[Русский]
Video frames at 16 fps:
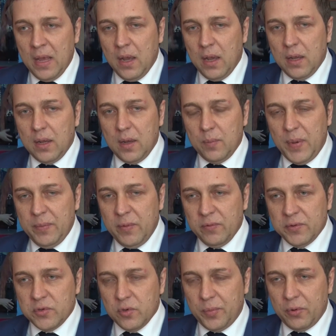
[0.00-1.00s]
А,
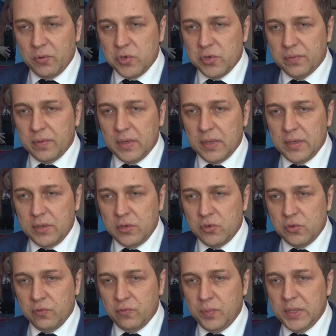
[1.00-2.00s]
помимо всего прочего,
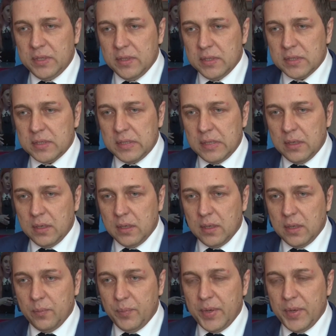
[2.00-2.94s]
еще в бытность а,